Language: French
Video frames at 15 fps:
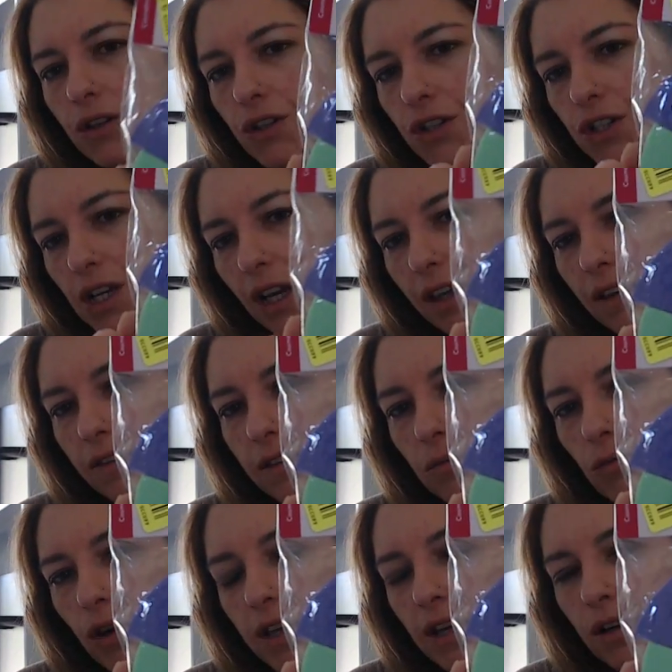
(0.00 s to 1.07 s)
chacun ses
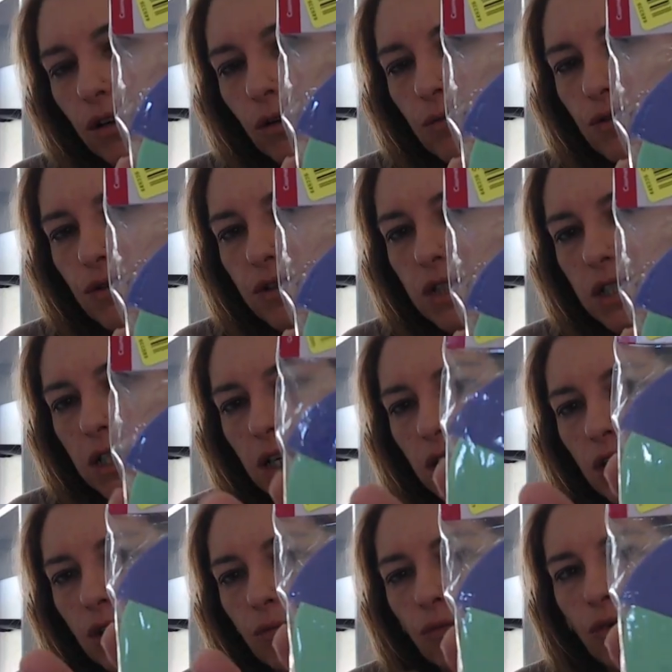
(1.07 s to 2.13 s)
moyens, comme je dis,
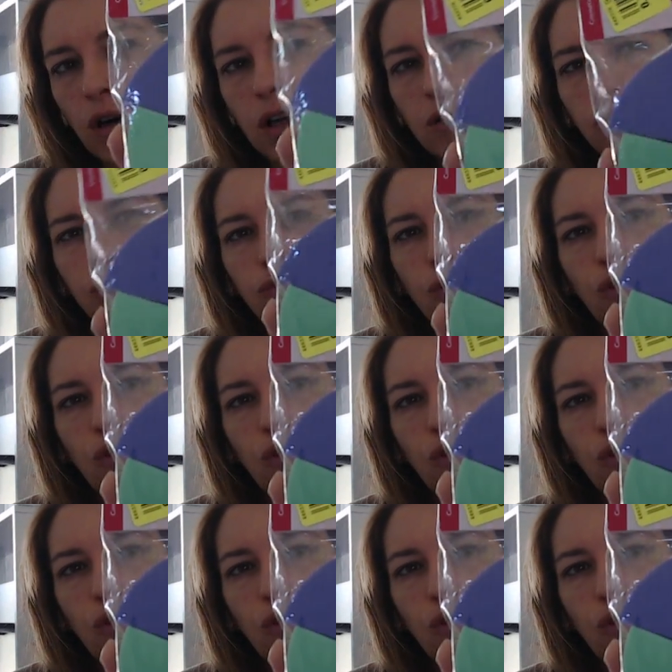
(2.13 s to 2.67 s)
et moi, donc